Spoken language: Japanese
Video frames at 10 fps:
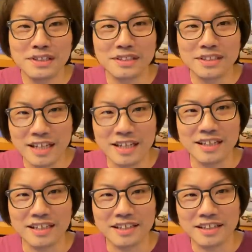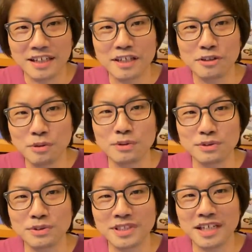で彼の
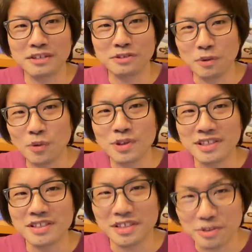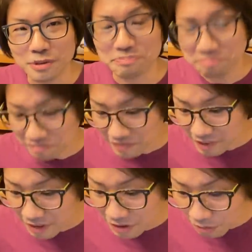存在感というのは大きいんですけど、
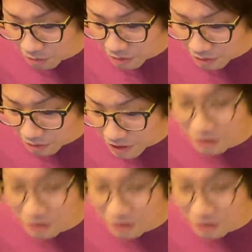そこをいっ